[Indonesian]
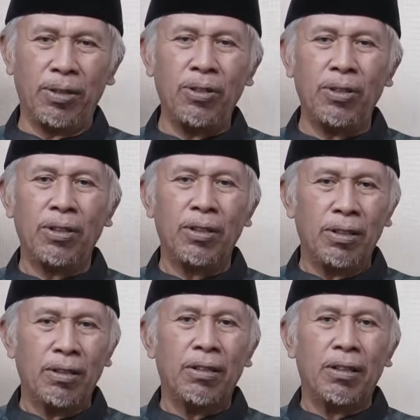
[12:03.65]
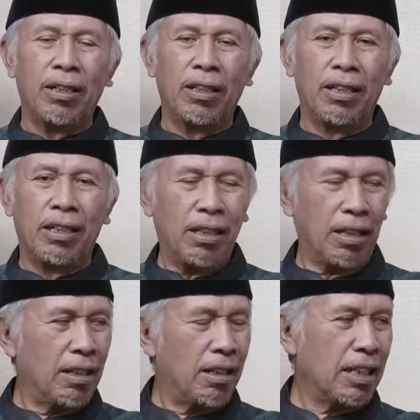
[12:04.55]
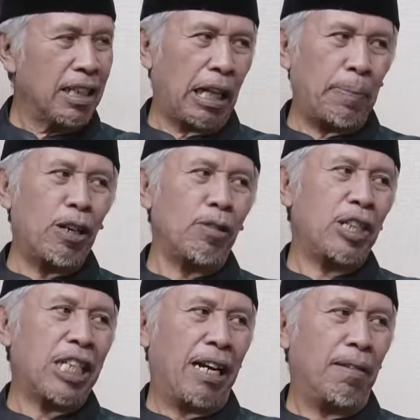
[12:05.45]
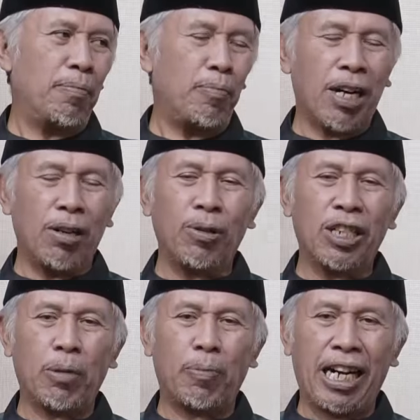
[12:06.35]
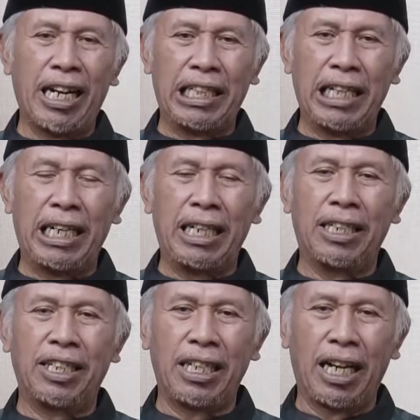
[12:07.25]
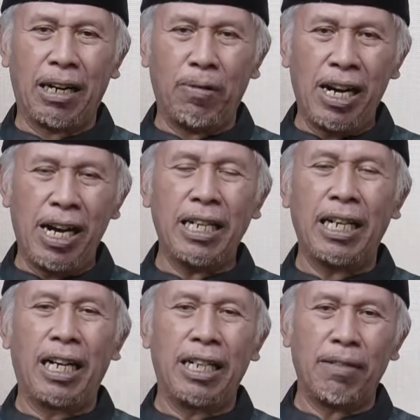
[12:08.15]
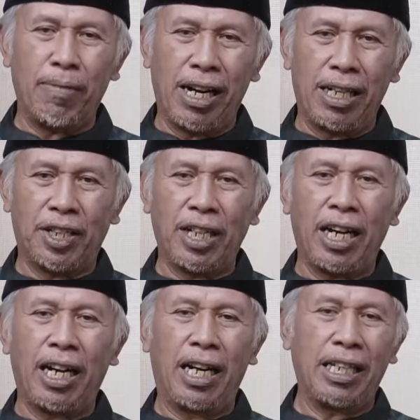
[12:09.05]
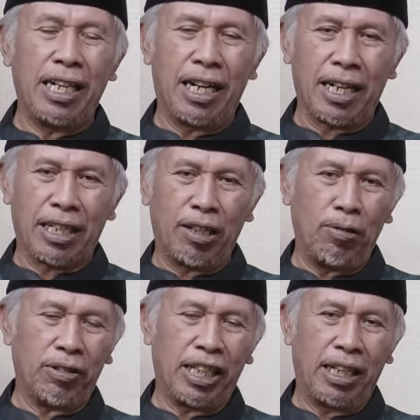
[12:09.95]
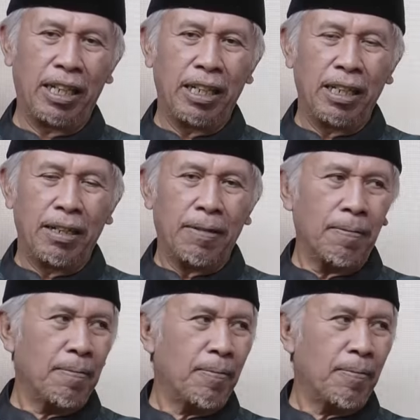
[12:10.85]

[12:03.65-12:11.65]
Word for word: Tapi belum bisa ya, Mak ya. Uh, tapi belum bisa. Ya. Perlu kesepakatan sejarawan, ahli bahasa, ahli arkeologi. Akademisi lah.